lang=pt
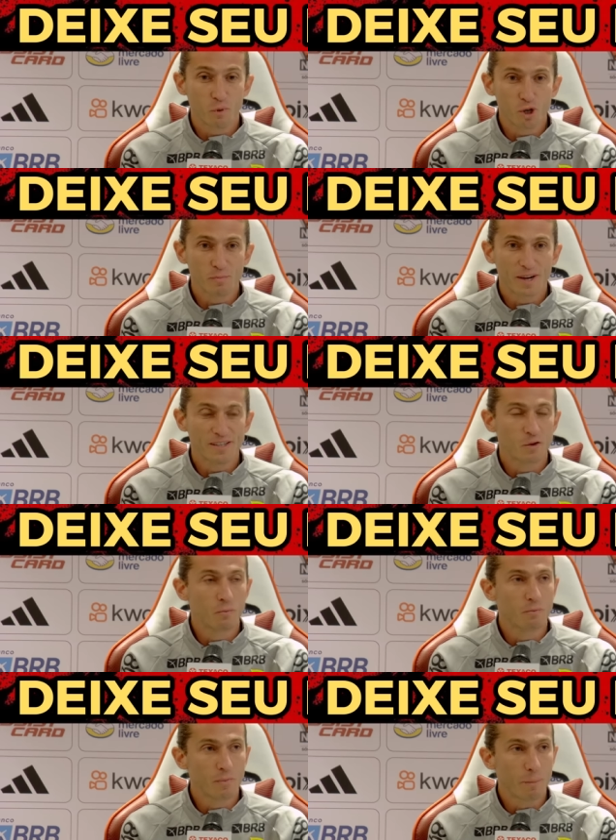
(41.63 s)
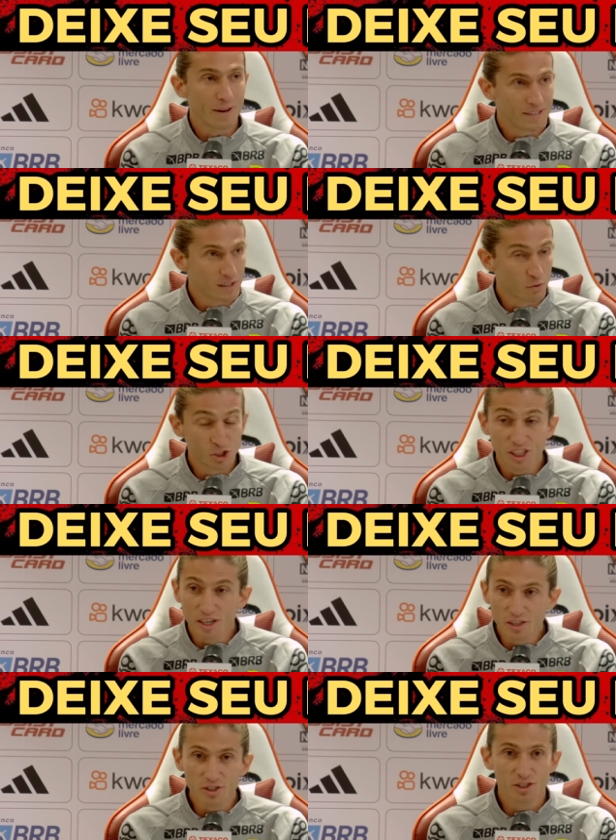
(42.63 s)
pode parecer uma pressão
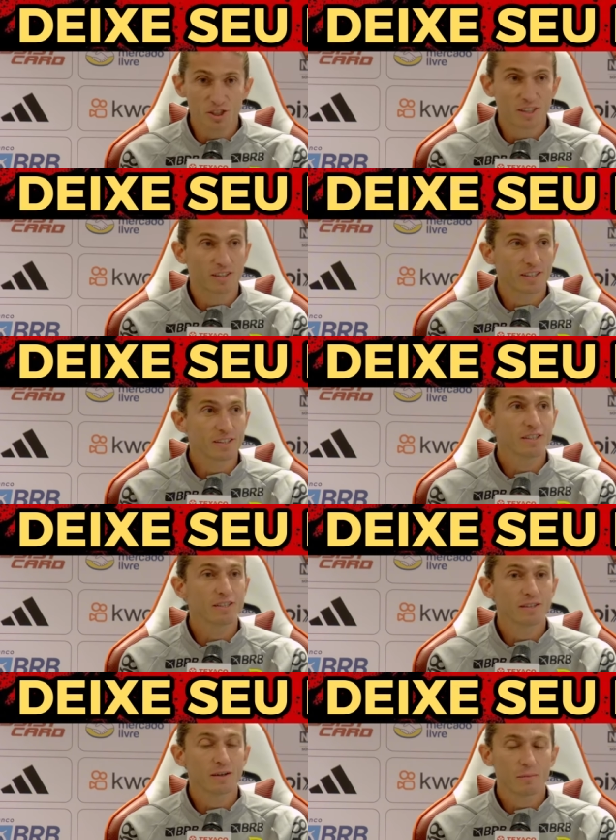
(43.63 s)
gigante, gigantesca,